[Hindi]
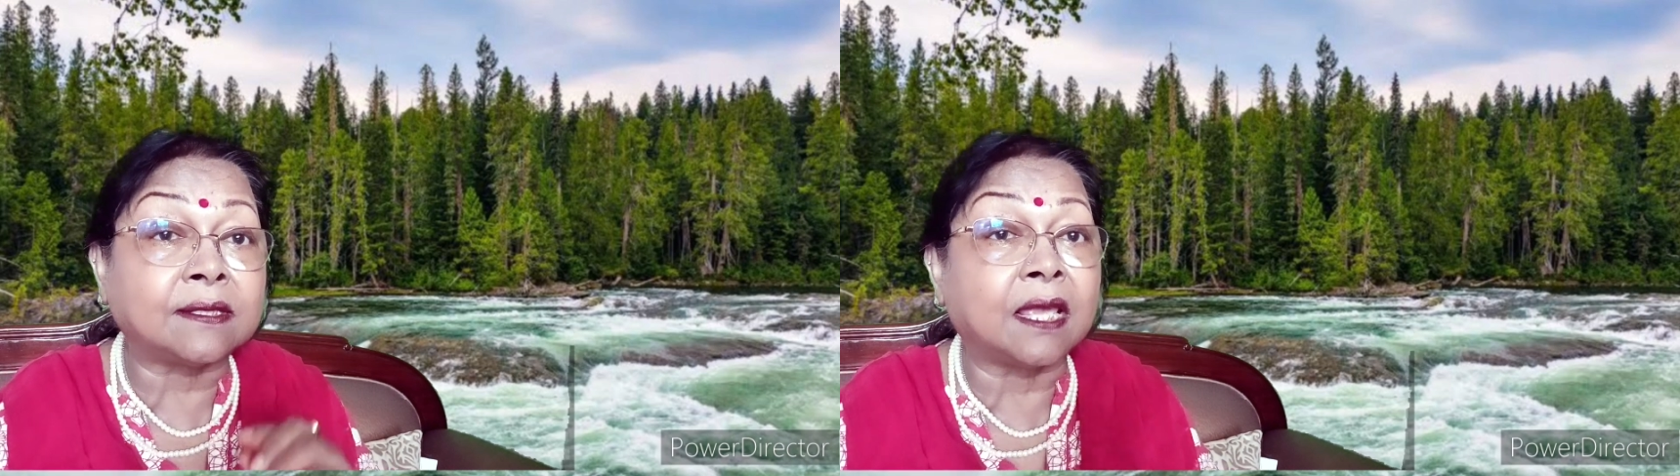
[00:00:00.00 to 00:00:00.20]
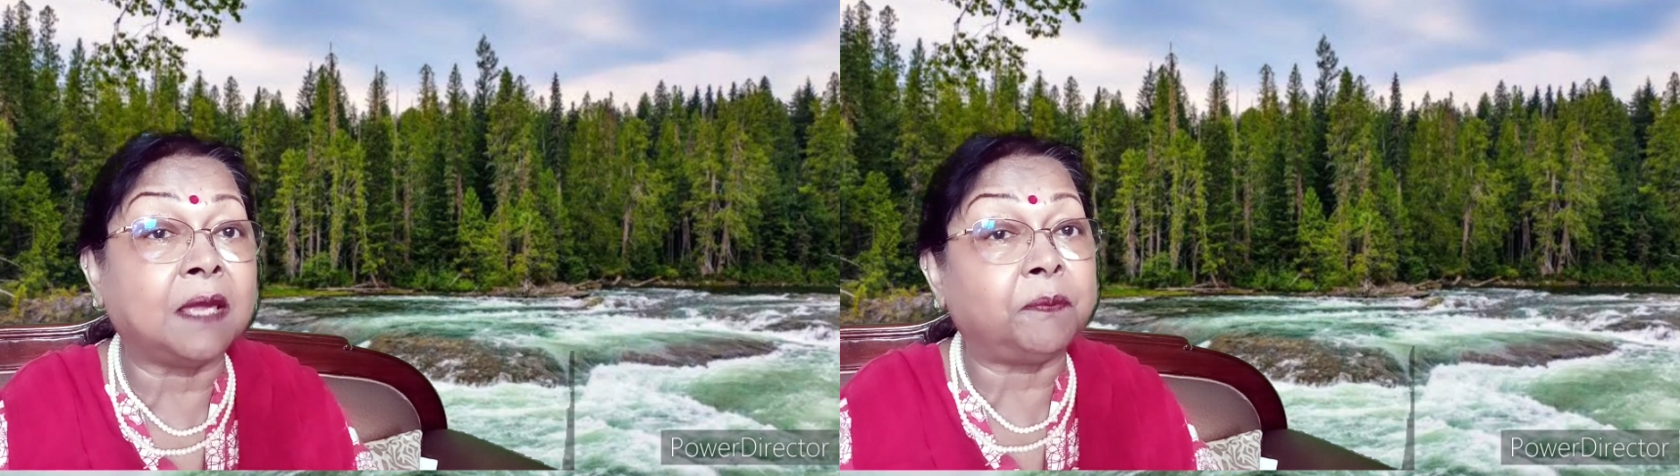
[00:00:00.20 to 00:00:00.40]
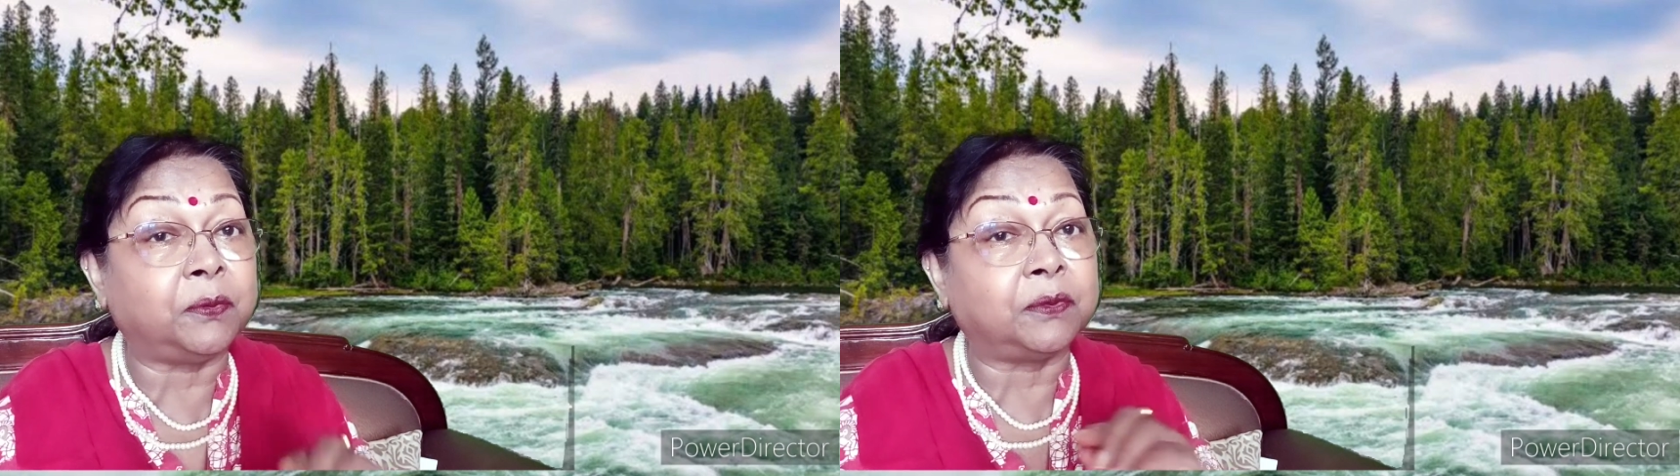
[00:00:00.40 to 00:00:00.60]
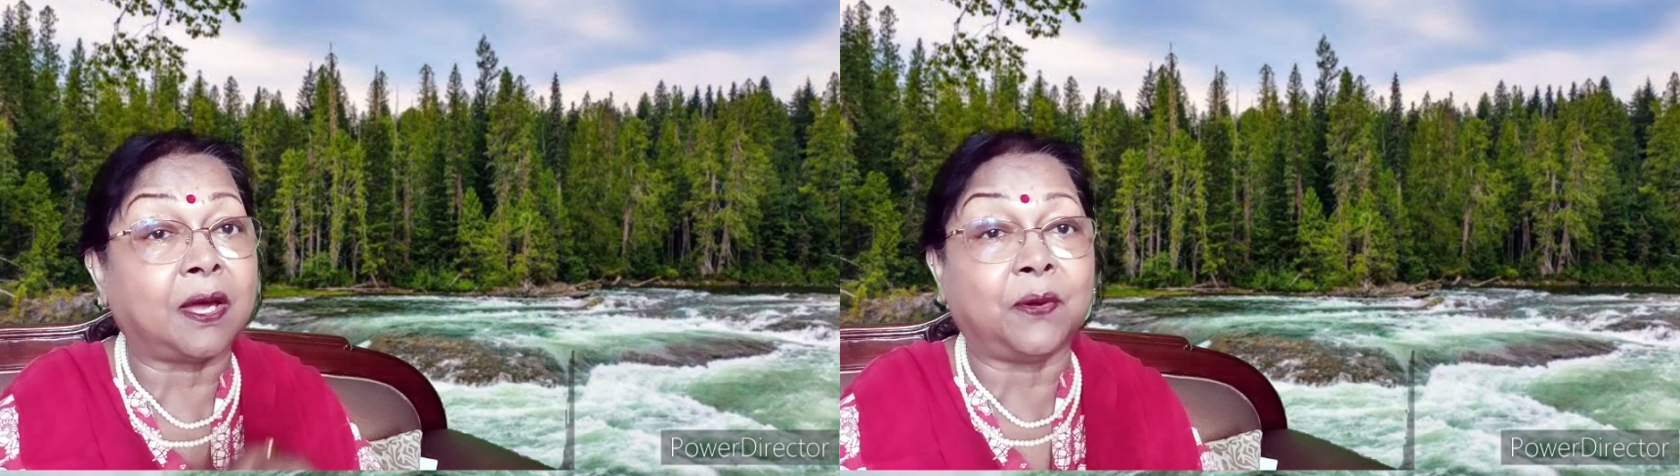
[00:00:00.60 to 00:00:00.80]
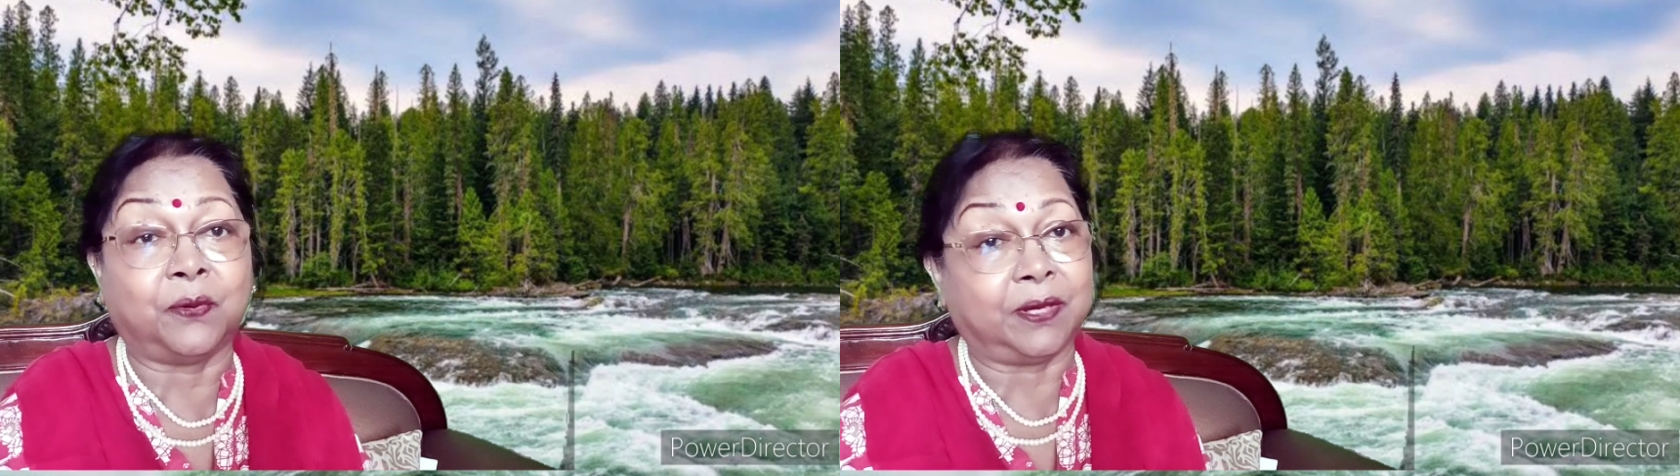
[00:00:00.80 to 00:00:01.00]
से
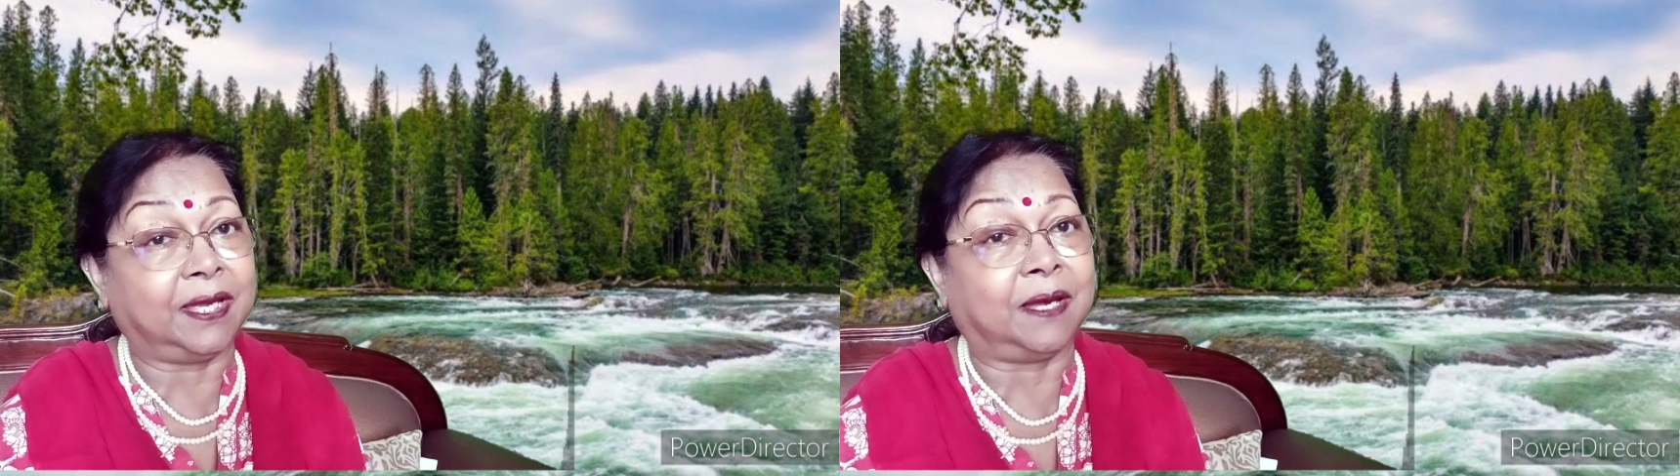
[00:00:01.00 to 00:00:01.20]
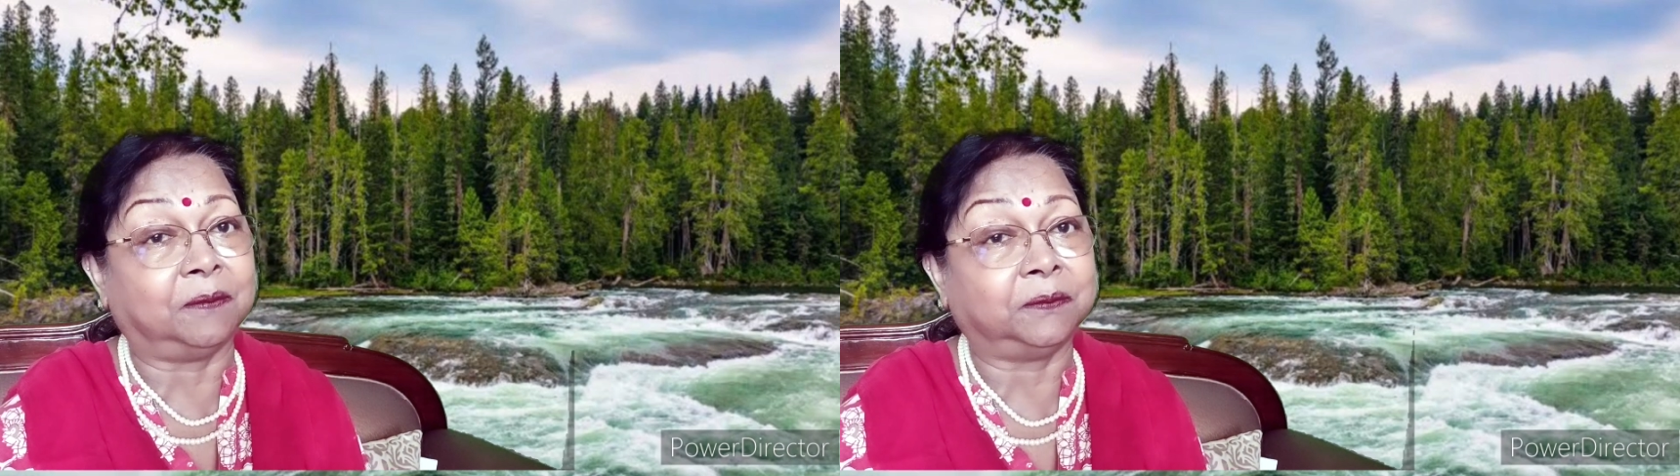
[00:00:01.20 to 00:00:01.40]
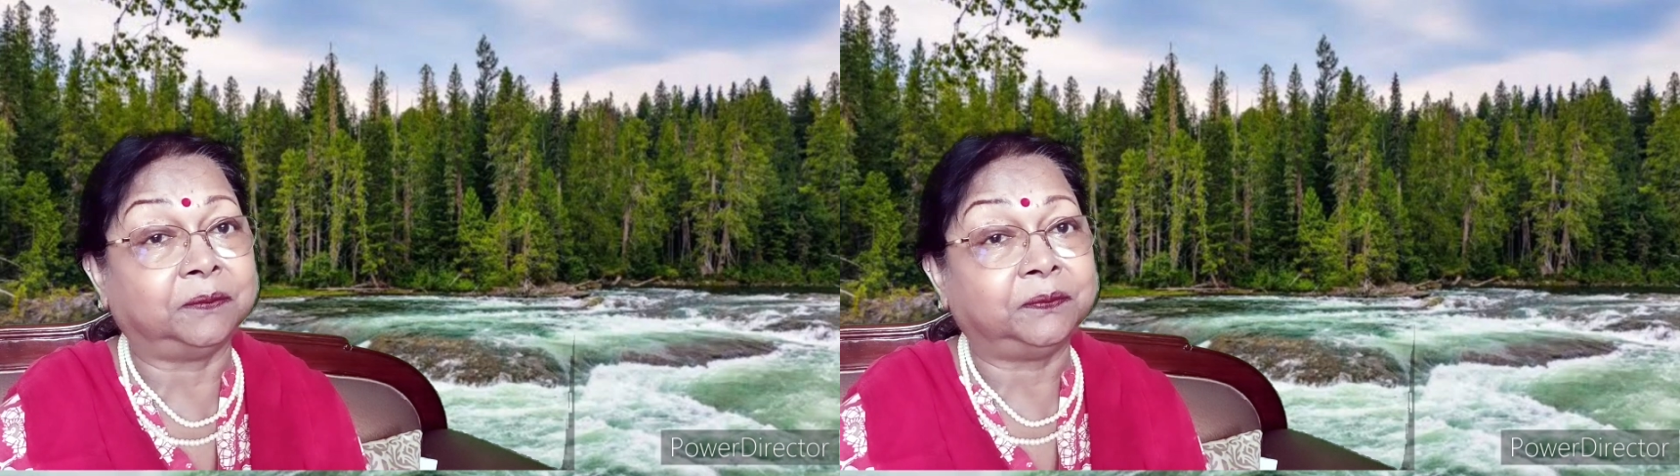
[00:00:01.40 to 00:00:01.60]
पूरा हो गया